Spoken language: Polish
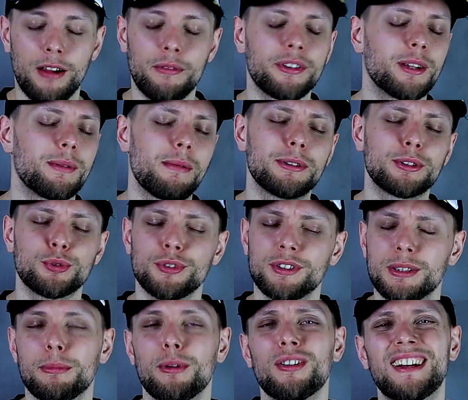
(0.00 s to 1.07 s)
Lalo mówi dobra, bez
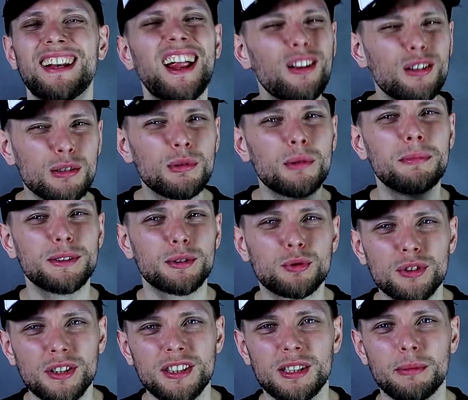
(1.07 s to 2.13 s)
różnicy, bo Lalo to było bez
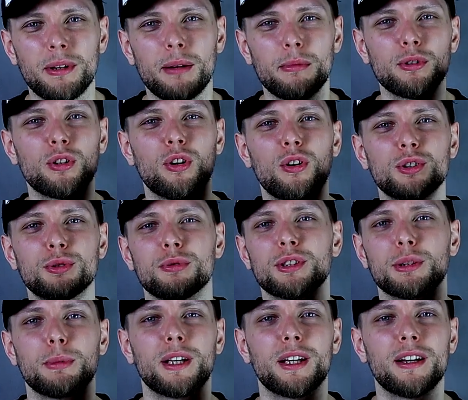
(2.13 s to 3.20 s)
różnicy, bo jemu tylko chodziło o
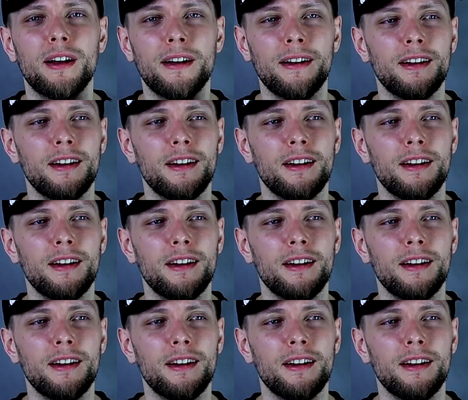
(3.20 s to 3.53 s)
to, żeby ich